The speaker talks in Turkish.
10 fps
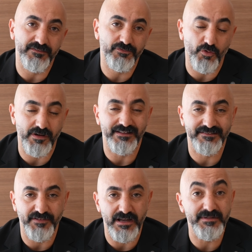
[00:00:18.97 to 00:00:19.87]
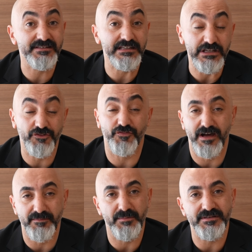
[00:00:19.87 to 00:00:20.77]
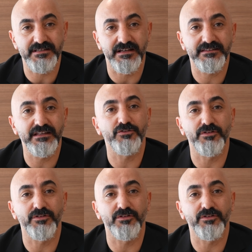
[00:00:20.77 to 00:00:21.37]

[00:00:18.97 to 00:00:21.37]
çok az vermesi, hiç vermemesi hatta.